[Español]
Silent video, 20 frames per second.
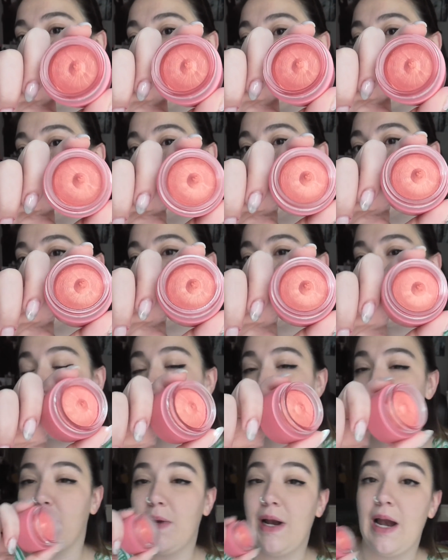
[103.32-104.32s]
no me gustó
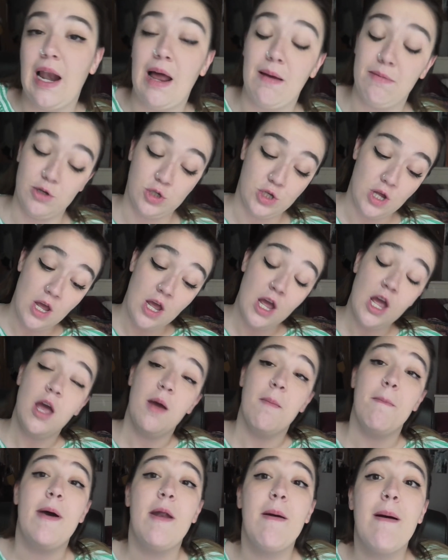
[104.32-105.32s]
mucho para labios.
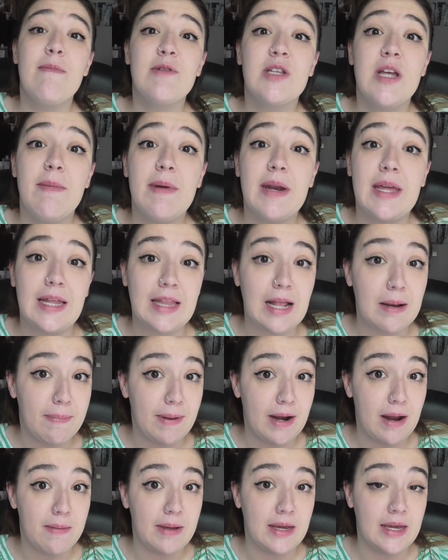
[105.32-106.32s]
Pero vamos a ver qué tal
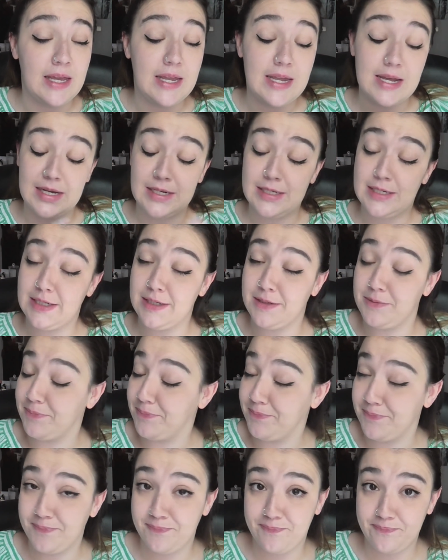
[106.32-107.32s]
para mejillas
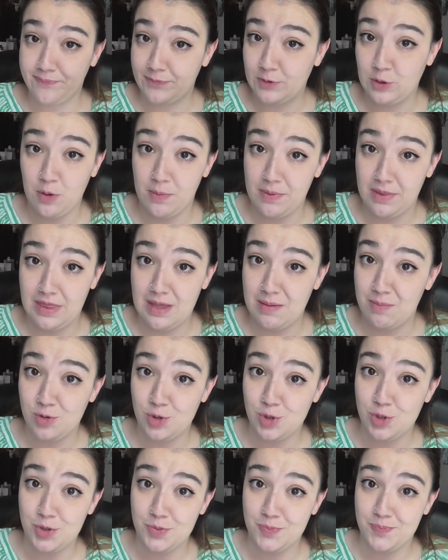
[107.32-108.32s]

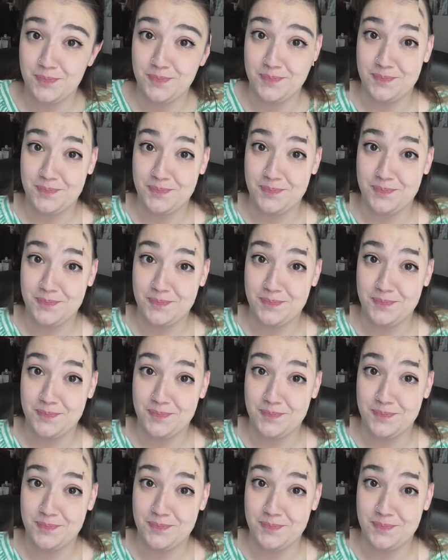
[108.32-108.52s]
comenzamos.